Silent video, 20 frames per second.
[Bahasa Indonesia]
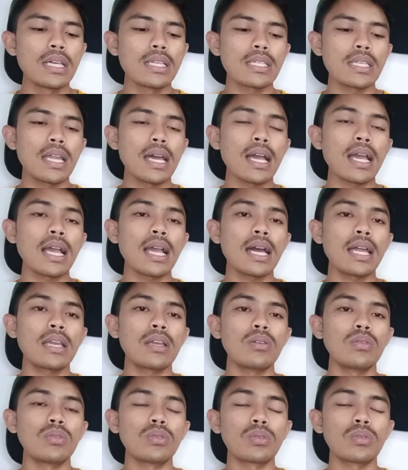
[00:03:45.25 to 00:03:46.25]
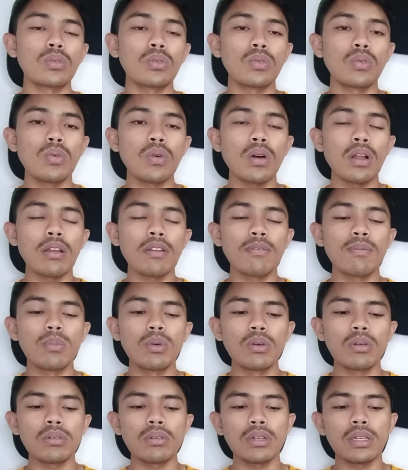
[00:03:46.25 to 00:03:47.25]
sedangkan untuk
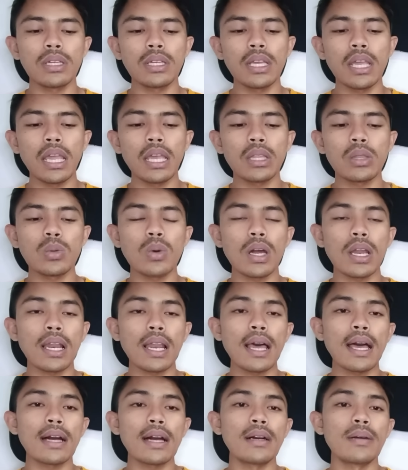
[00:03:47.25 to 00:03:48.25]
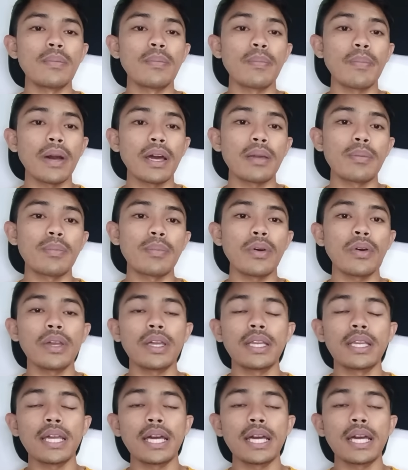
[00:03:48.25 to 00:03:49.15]
Wolfsburg yaitu adalah 4 poin.